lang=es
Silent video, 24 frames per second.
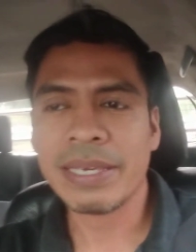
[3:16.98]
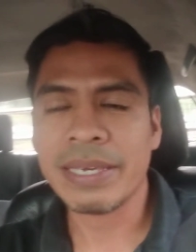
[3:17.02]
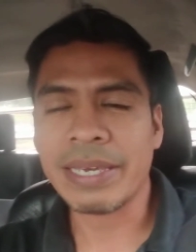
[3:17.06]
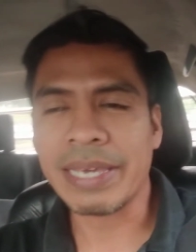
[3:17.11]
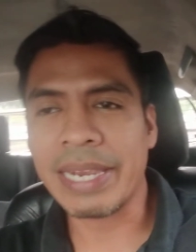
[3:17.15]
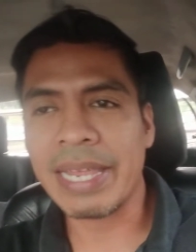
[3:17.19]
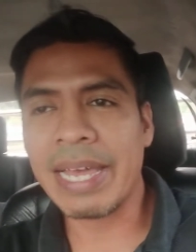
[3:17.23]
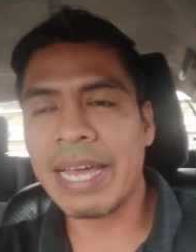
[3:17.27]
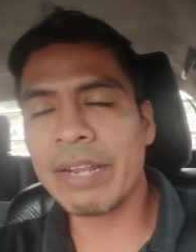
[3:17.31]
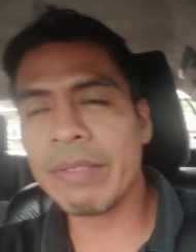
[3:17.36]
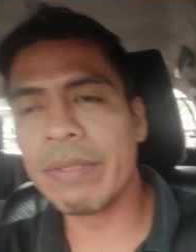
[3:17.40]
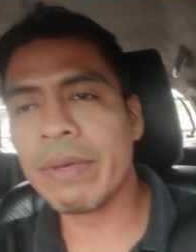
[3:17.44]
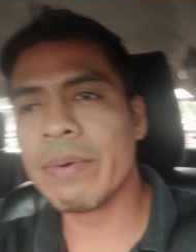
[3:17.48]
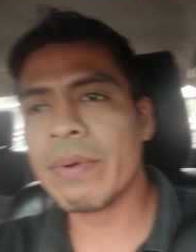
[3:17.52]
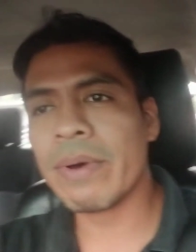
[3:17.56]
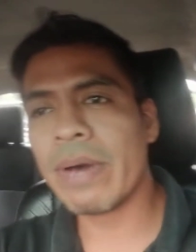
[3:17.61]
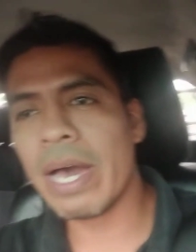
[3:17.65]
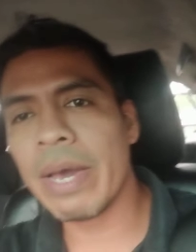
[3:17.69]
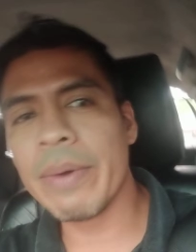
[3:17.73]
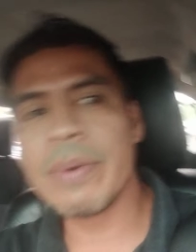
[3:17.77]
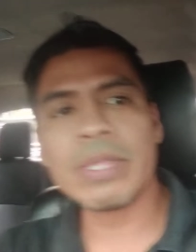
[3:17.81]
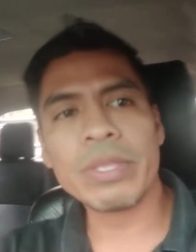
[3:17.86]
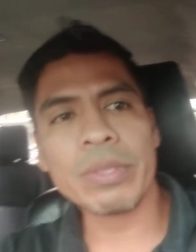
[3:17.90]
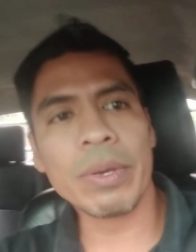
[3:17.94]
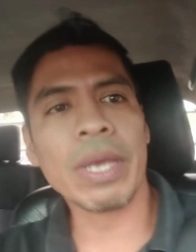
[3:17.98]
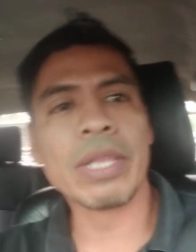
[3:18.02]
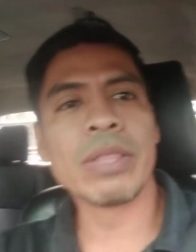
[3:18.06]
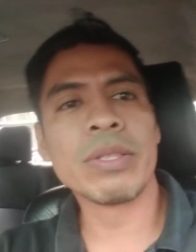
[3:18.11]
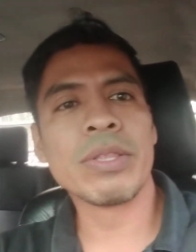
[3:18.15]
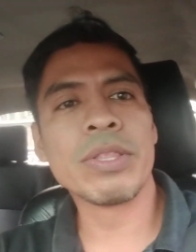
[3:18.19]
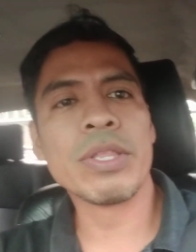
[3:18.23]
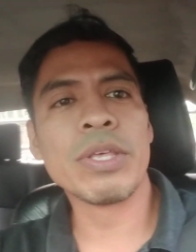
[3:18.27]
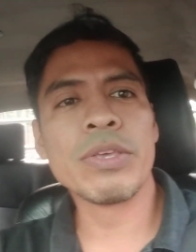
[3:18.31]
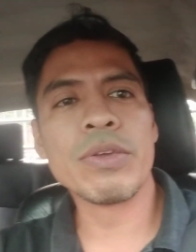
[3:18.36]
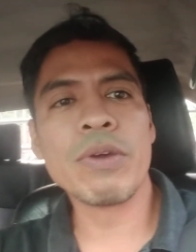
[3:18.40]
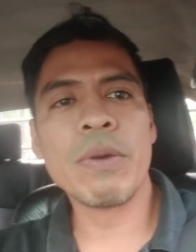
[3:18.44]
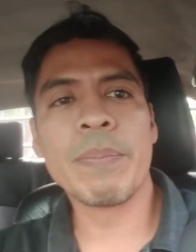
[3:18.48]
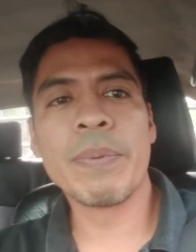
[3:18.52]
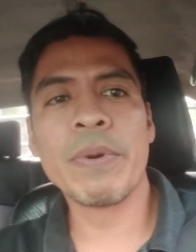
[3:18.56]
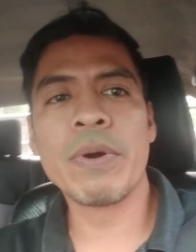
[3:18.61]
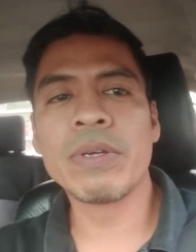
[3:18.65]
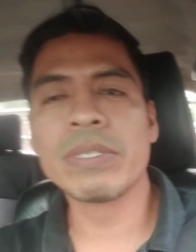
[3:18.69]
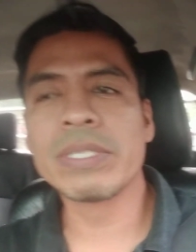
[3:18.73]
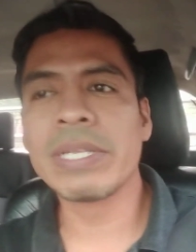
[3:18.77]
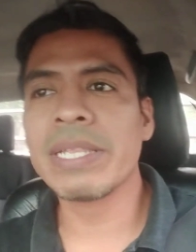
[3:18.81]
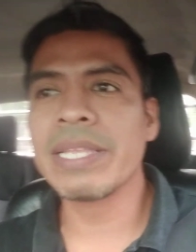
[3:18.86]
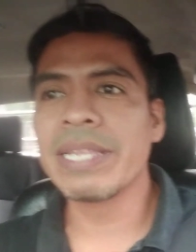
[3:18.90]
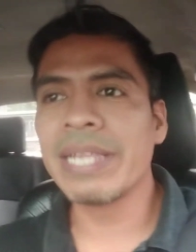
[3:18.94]
crear nuevos hábitos en donde yo
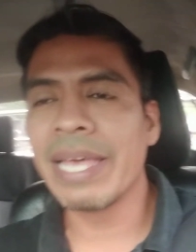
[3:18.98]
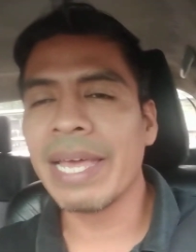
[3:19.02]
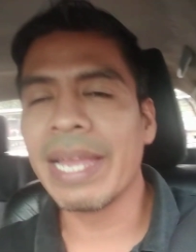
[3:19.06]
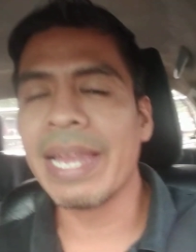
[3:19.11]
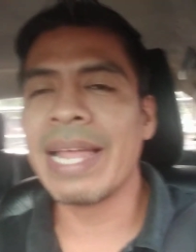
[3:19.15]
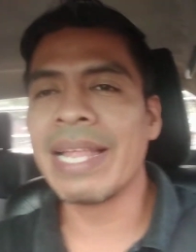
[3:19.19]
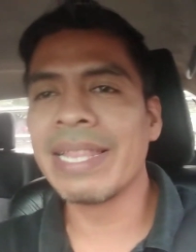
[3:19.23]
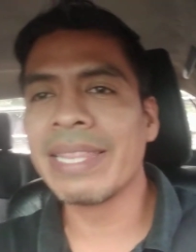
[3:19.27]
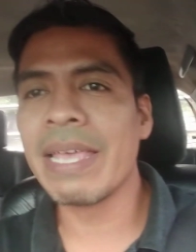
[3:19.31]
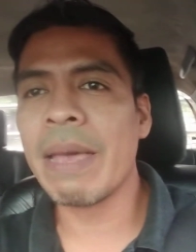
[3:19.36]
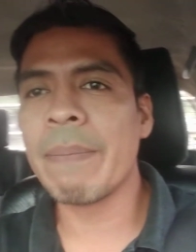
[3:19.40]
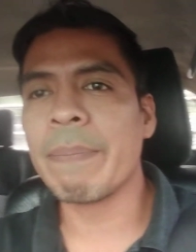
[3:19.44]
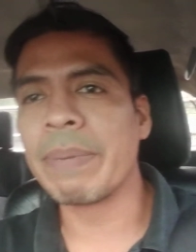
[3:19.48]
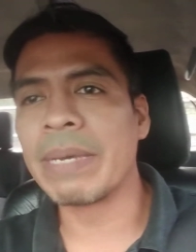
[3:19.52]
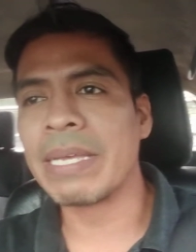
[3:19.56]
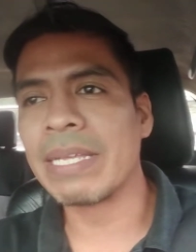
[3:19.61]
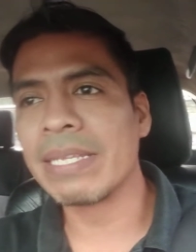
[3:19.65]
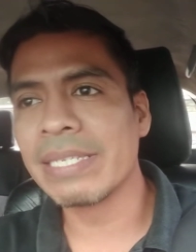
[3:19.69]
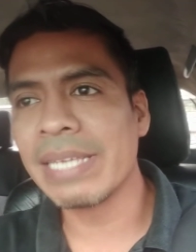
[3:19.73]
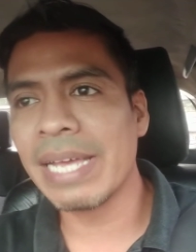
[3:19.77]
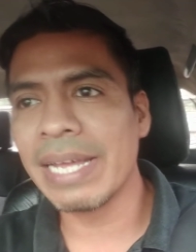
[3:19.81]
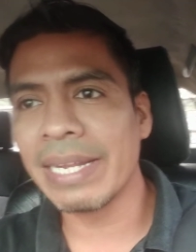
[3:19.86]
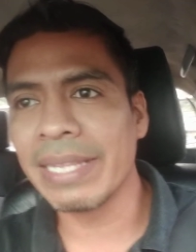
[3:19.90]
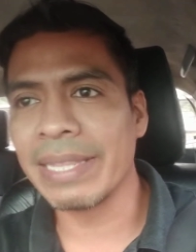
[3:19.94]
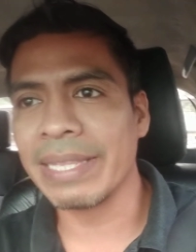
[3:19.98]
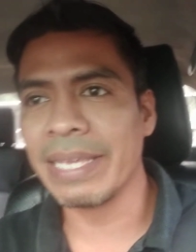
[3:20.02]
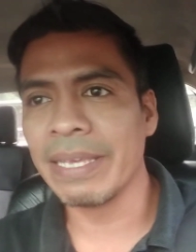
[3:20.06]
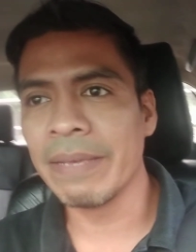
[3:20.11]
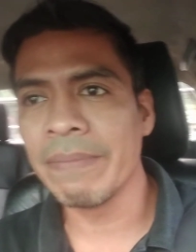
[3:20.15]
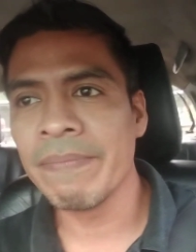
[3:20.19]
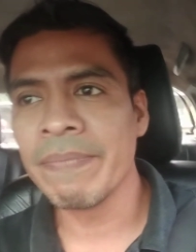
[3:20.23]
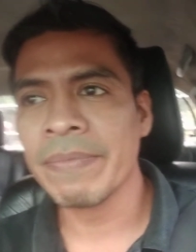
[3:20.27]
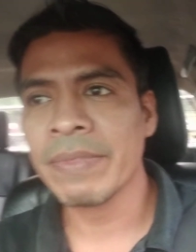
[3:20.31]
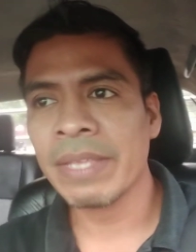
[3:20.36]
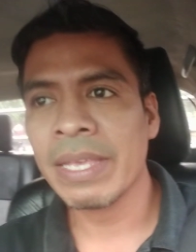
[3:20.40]
puedo salir adelante a pesar de